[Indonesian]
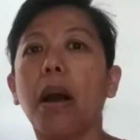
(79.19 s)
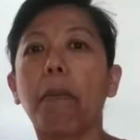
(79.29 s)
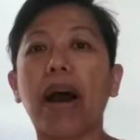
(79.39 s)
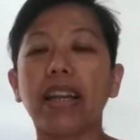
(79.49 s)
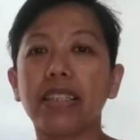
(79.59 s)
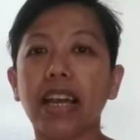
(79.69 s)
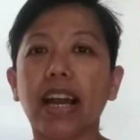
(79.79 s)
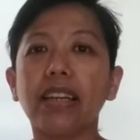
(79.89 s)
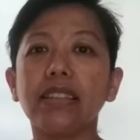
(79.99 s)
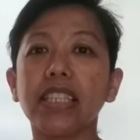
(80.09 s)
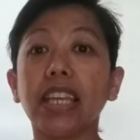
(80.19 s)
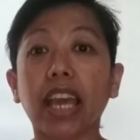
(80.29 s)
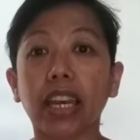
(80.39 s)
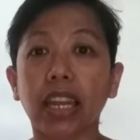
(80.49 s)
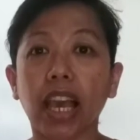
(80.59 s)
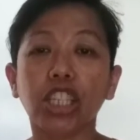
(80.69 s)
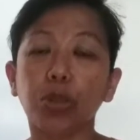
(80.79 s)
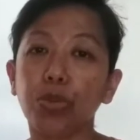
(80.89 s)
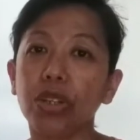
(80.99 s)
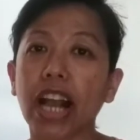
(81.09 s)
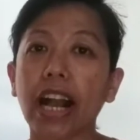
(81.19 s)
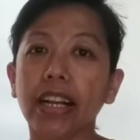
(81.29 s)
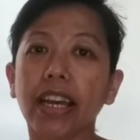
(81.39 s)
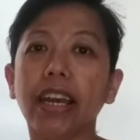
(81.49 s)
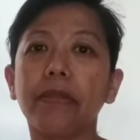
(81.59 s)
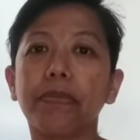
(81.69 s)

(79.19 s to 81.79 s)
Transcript: badan si nenek ataupun kakek